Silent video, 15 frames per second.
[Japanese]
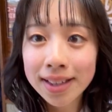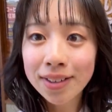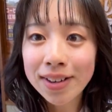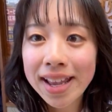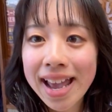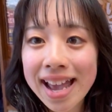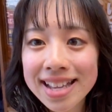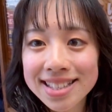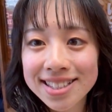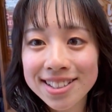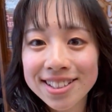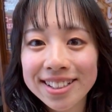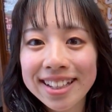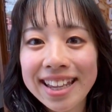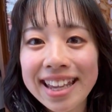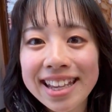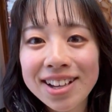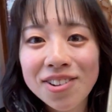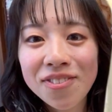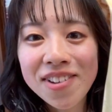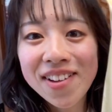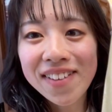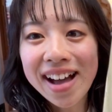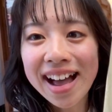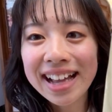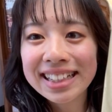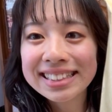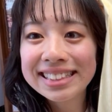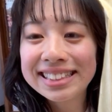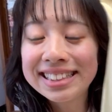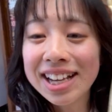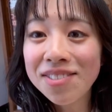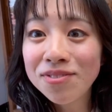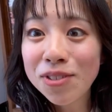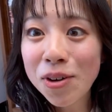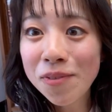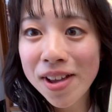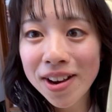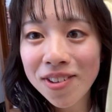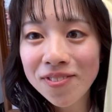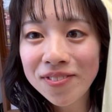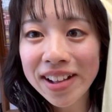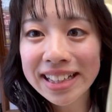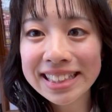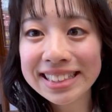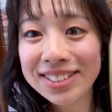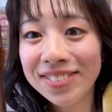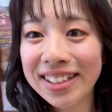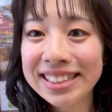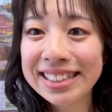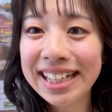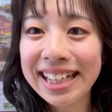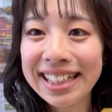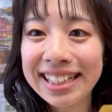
とりあえず1個目はジャンボメロンパンにしましたい